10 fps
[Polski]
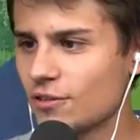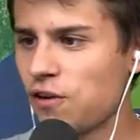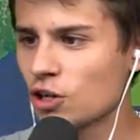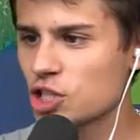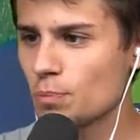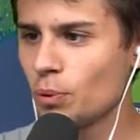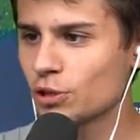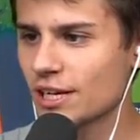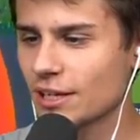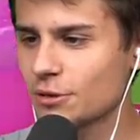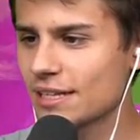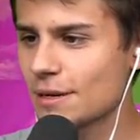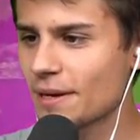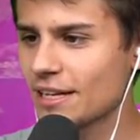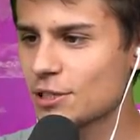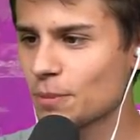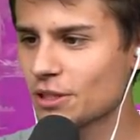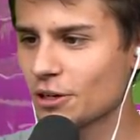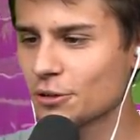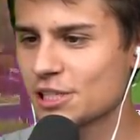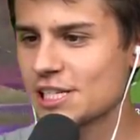tworzy burzę, która no, zabiera ci po no, trochu no,